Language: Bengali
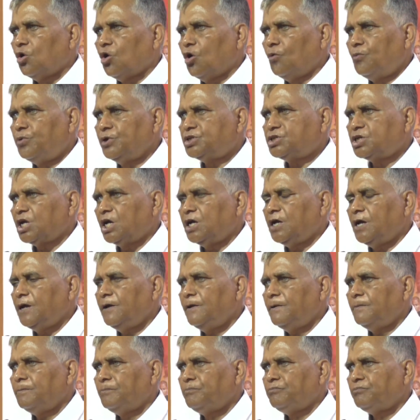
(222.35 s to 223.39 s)
অফিসে
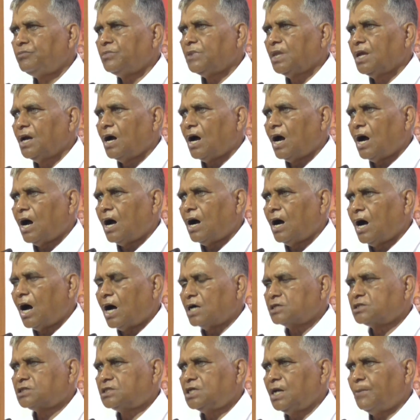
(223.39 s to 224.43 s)

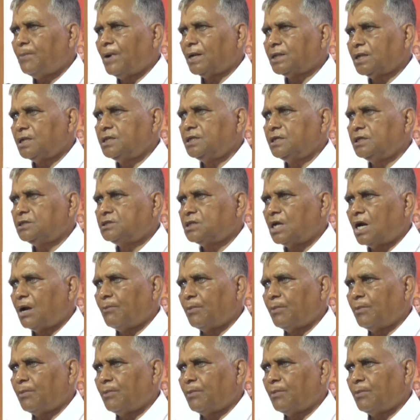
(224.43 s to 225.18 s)
আসতে বাধা দিয়েছেন